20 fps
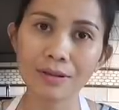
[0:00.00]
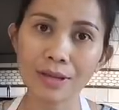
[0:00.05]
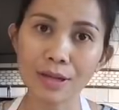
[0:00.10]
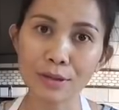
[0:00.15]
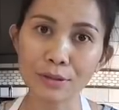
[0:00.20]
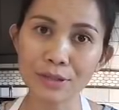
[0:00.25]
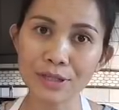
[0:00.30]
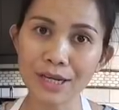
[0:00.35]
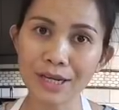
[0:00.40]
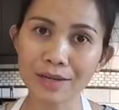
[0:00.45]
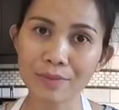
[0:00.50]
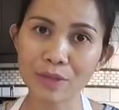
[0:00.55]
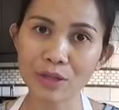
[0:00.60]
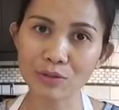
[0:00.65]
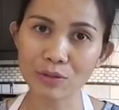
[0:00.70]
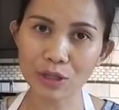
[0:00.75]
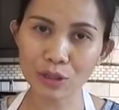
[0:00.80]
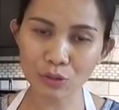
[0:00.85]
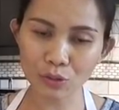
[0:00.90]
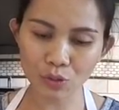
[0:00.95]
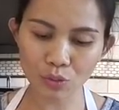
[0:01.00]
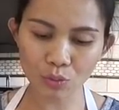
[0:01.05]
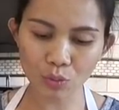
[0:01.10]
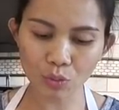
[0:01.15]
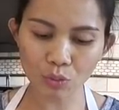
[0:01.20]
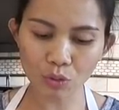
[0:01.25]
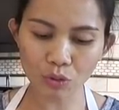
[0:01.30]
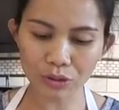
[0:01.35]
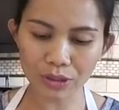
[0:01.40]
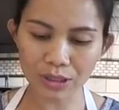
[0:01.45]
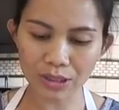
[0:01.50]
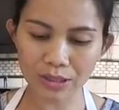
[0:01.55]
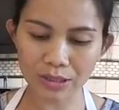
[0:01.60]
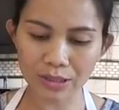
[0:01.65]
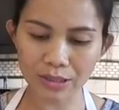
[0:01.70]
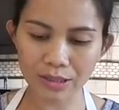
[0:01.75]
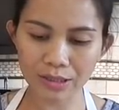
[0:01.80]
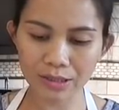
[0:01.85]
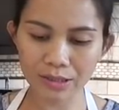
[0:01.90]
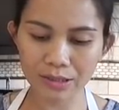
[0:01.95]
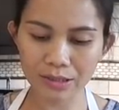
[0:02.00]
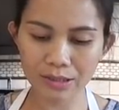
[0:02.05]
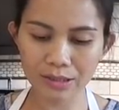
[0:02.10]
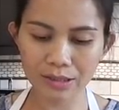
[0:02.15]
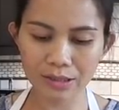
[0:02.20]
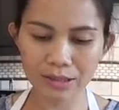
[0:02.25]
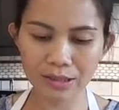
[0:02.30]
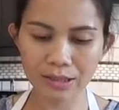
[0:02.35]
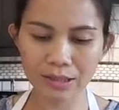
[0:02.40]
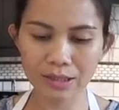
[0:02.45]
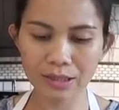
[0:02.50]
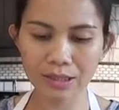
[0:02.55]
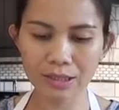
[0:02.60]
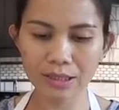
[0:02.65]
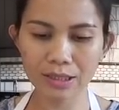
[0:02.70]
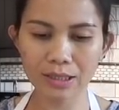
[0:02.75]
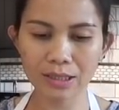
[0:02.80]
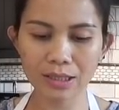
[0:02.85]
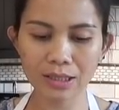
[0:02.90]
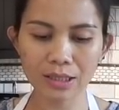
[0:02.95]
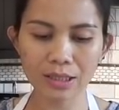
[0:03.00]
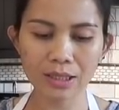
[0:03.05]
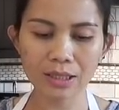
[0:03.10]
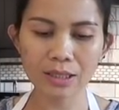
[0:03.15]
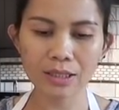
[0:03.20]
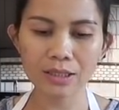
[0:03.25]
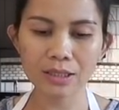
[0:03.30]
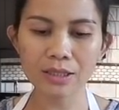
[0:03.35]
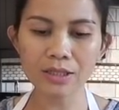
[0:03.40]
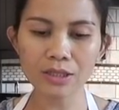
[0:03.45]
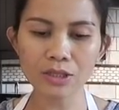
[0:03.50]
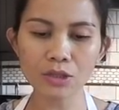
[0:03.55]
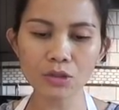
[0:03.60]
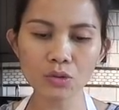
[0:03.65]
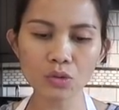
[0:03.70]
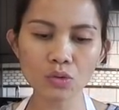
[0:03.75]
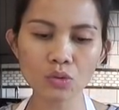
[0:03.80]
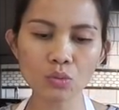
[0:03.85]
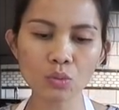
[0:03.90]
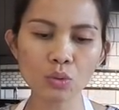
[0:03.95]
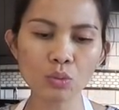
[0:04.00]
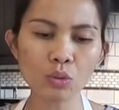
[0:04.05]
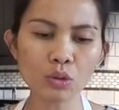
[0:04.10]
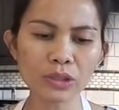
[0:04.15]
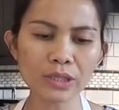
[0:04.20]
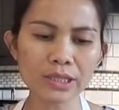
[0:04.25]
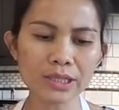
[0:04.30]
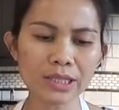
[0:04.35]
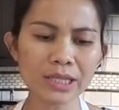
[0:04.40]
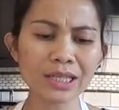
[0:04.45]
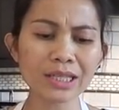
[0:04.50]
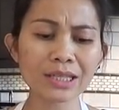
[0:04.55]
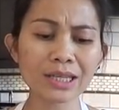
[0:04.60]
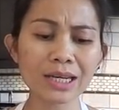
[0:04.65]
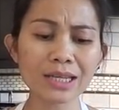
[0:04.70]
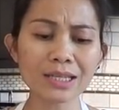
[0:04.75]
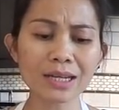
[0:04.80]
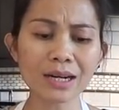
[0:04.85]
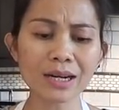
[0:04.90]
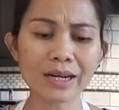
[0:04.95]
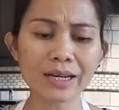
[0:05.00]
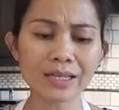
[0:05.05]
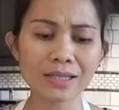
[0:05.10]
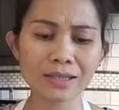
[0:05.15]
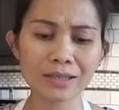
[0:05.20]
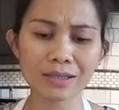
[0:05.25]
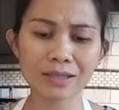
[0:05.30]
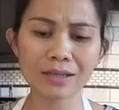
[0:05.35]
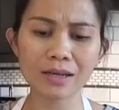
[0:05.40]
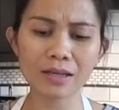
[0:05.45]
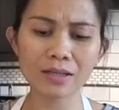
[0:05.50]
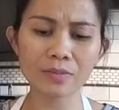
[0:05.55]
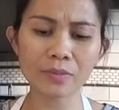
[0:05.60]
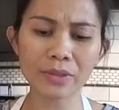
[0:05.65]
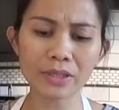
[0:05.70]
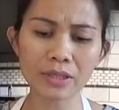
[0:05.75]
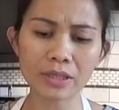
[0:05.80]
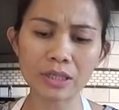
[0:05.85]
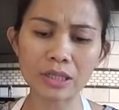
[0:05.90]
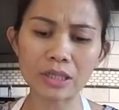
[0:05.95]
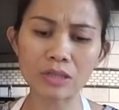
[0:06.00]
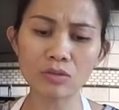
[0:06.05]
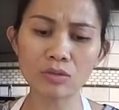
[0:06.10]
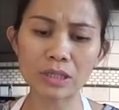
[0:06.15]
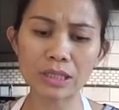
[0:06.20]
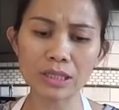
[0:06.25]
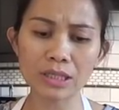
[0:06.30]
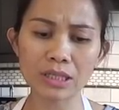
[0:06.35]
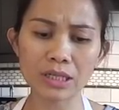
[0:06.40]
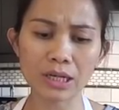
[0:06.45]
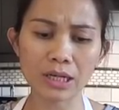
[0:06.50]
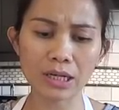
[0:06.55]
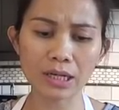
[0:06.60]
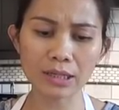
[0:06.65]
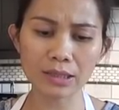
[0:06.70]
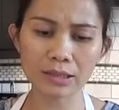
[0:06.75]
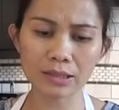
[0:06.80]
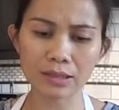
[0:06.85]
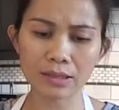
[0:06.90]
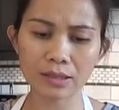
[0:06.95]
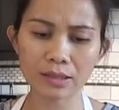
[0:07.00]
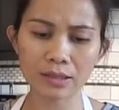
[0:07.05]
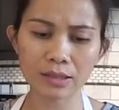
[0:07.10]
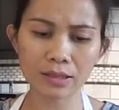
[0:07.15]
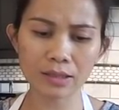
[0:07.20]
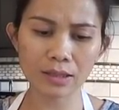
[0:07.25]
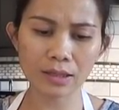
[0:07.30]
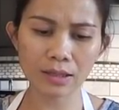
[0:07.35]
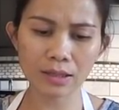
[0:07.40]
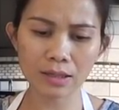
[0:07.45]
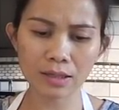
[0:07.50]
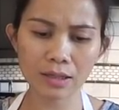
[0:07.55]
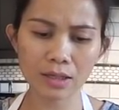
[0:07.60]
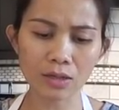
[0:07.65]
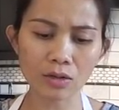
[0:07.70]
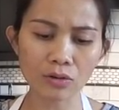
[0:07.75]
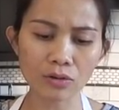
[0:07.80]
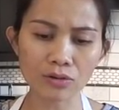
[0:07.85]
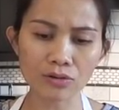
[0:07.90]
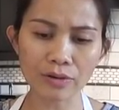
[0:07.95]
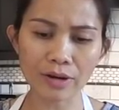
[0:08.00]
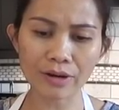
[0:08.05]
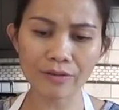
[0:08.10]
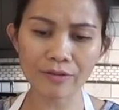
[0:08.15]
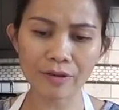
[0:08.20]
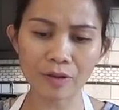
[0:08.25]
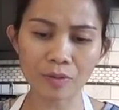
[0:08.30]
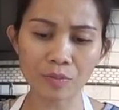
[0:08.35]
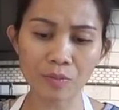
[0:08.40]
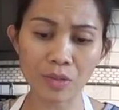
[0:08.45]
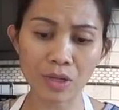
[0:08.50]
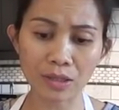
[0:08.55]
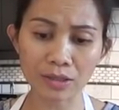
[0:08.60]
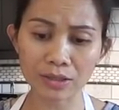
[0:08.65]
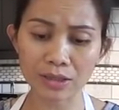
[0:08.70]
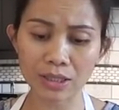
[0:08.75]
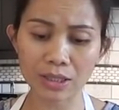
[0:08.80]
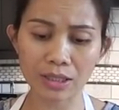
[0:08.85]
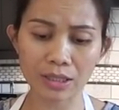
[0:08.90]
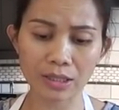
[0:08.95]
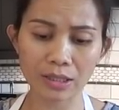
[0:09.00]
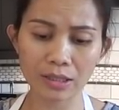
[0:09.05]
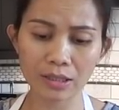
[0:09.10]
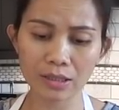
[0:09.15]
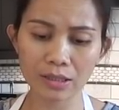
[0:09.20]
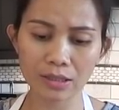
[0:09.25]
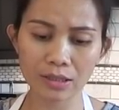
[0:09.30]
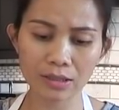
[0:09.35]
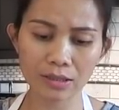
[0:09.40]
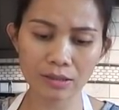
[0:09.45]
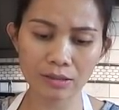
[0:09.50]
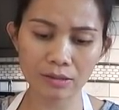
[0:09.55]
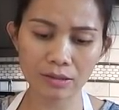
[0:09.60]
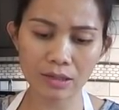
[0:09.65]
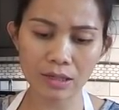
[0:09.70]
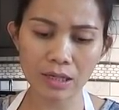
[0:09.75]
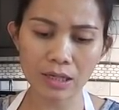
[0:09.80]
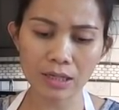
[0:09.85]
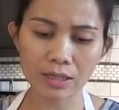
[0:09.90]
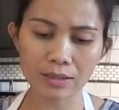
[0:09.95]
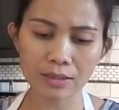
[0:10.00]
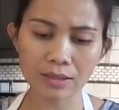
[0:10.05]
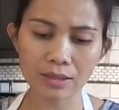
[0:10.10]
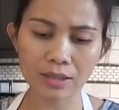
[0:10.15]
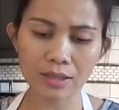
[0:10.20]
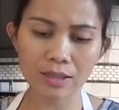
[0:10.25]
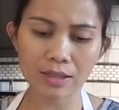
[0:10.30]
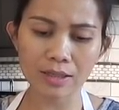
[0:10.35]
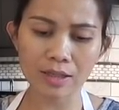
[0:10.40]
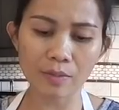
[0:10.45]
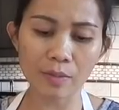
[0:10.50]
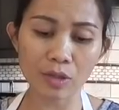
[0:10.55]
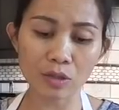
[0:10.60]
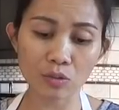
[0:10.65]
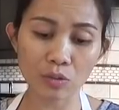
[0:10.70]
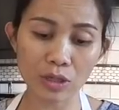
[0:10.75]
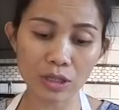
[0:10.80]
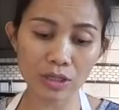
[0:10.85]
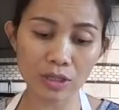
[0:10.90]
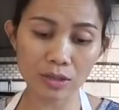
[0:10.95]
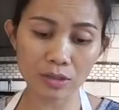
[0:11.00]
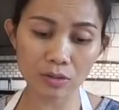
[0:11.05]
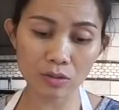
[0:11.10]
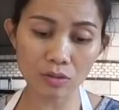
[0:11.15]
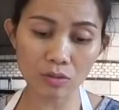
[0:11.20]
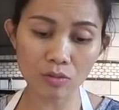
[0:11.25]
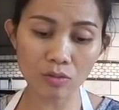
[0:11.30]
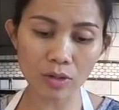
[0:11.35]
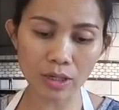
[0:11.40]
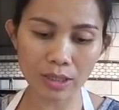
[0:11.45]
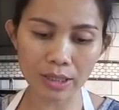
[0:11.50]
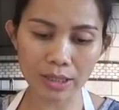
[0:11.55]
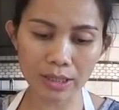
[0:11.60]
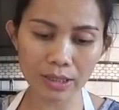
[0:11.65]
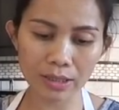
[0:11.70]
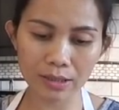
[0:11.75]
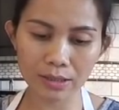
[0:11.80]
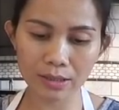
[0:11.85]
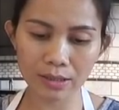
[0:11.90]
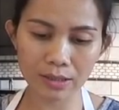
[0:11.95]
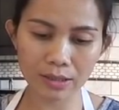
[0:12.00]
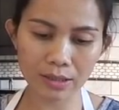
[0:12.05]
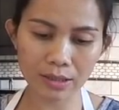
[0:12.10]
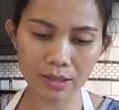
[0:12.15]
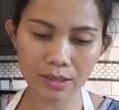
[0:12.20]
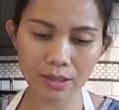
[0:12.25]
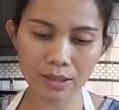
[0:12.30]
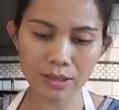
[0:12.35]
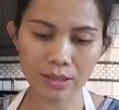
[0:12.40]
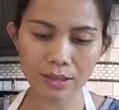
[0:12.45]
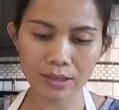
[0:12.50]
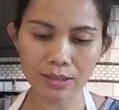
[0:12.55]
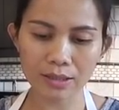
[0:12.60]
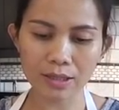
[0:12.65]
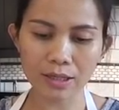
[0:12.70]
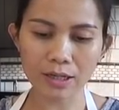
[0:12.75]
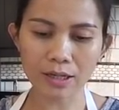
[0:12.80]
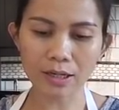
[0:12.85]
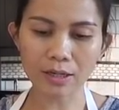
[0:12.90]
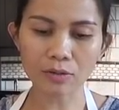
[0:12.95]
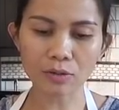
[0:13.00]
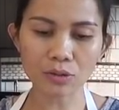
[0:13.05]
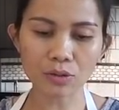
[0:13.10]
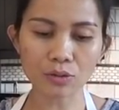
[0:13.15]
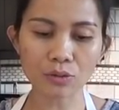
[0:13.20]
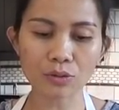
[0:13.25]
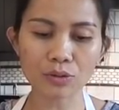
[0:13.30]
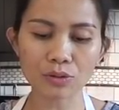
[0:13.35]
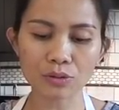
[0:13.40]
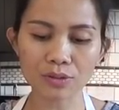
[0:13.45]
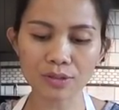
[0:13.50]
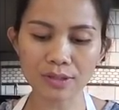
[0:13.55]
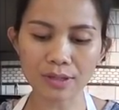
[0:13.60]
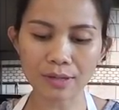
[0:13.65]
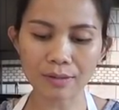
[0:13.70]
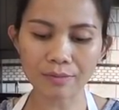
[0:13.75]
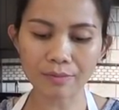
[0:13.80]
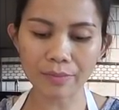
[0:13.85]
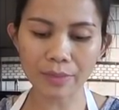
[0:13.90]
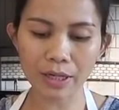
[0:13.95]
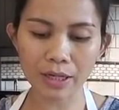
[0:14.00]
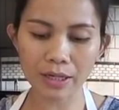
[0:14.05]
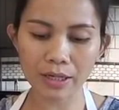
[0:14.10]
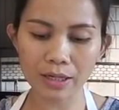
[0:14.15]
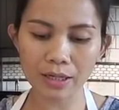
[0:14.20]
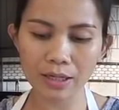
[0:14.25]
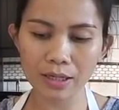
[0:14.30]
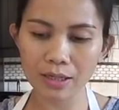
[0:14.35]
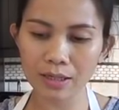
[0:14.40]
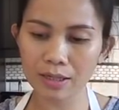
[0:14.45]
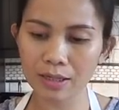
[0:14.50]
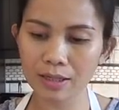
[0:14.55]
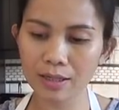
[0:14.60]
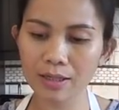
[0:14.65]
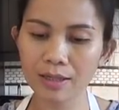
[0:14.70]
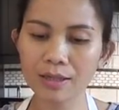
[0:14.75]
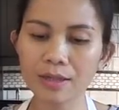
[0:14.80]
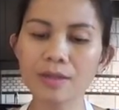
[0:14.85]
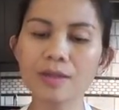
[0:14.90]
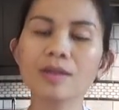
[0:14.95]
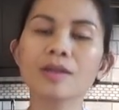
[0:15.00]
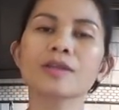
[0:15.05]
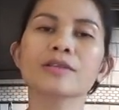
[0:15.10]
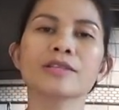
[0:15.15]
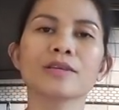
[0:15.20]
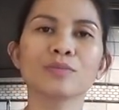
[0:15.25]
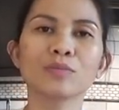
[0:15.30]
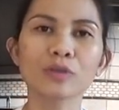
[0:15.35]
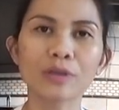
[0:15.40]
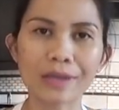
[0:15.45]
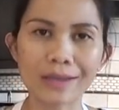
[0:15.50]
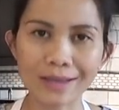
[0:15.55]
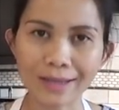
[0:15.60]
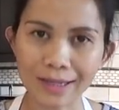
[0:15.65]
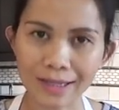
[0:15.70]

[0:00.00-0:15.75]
Lalu saya akan masukkan susu bubuknya. Di sini susu bubuknya sedikit kasar guys, tidak seperti di Indonesia. Non dry fat milknya. Jadi saya masukin duluan. Saya akan kocok-kocok sampai tercampur rata